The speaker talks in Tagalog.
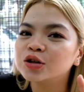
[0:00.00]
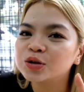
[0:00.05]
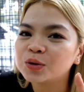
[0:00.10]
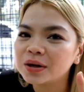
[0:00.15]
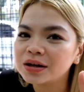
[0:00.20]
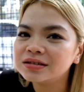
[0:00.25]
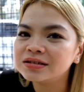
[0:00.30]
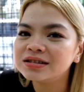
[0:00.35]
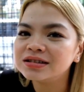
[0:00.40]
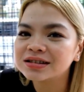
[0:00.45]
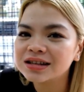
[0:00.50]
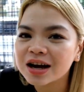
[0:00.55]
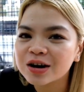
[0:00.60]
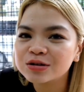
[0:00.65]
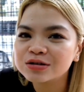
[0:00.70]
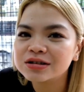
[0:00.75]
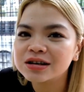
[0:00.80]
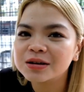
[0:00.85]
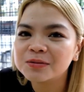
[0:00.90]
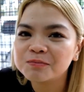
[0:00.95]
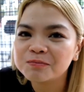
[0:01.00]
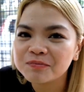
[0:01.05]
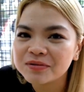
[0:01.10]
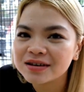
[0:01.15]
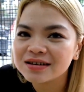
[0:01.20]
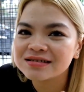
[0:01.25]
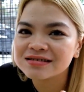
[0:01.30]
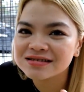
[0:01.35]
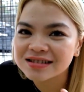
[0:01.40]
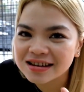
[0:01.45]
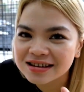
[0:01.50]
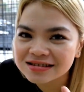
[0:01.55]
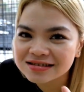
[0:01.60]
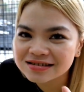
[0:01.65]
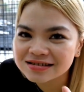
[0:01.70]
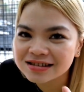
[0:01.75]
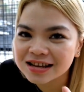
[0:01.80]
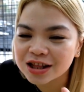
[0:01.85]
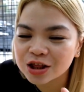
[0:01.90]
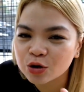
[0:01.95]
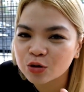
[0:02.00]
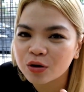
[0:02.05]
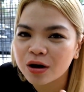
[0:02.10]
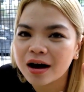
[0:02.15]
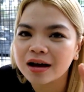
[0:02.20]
20,000 pieces nito